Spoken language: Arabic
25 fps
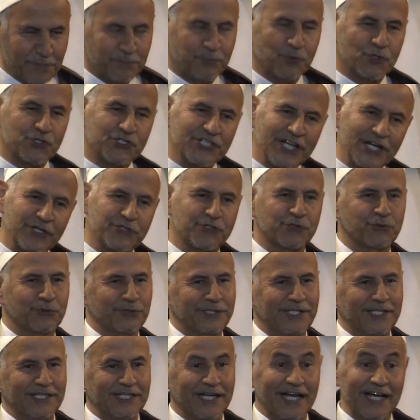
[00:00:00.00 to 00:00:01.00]
pour chaque
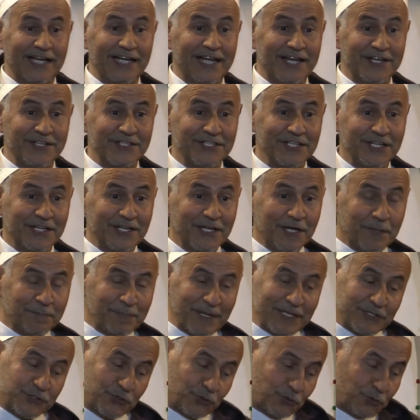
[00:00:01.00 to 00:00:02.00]
journée علاش
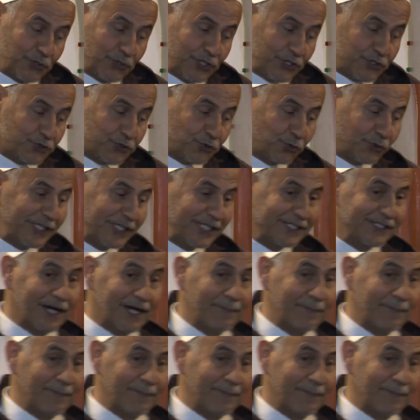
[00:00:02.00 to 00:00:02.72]
parce que les journées